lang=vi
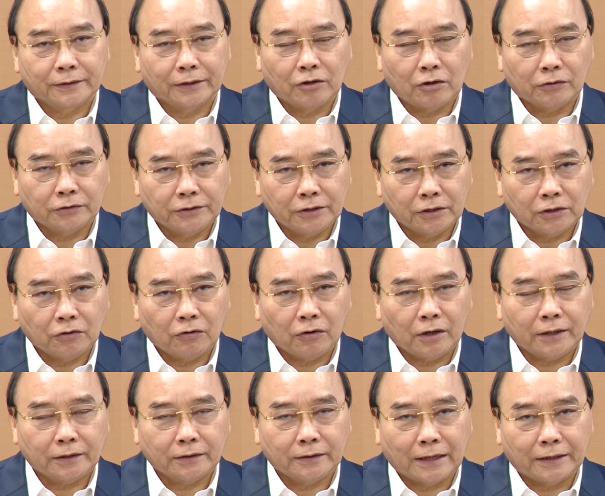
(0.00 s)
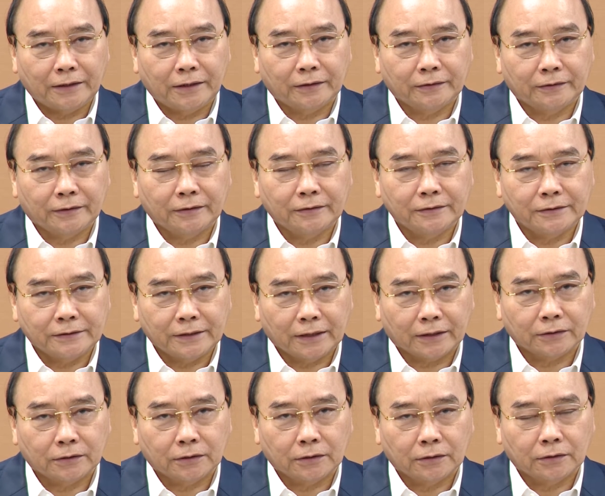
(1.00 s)
Chủ tịch nước Nguyễn Xuân Phúc nhấn mạnh,
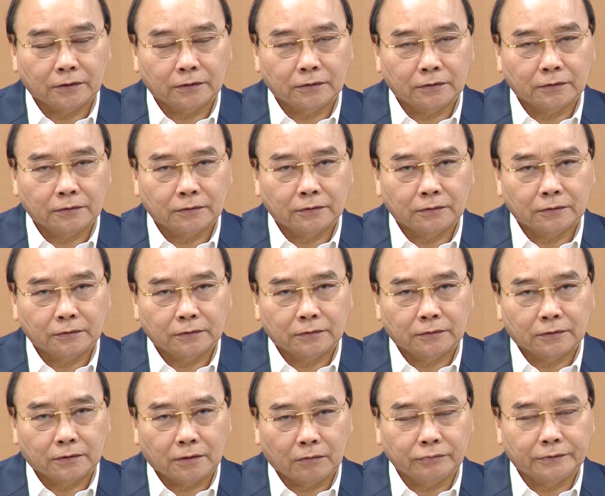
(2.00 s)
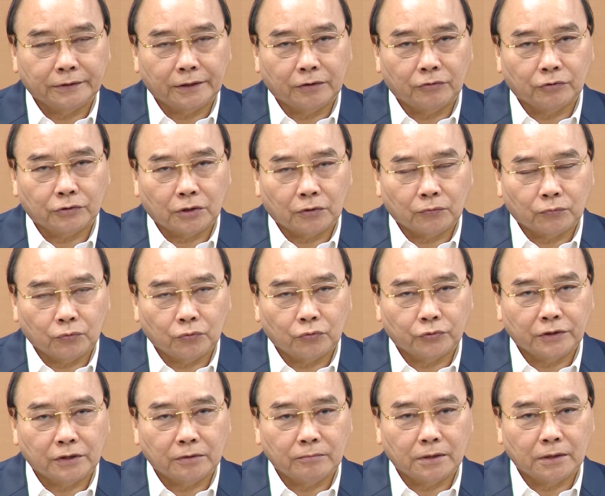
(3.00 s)
trước tình hình thế giới và khu vực diễn biến phức
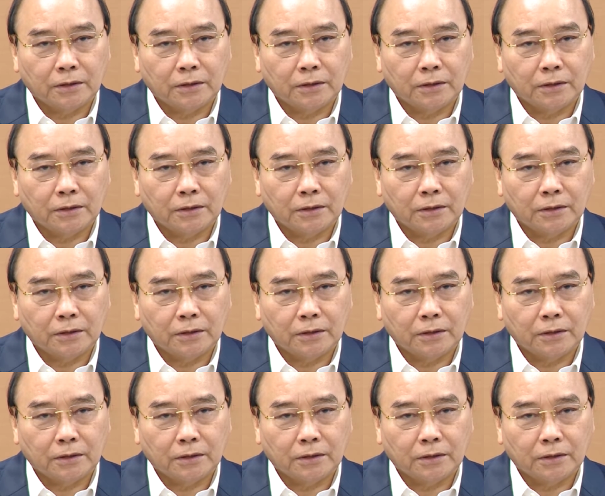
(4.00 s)
tạp,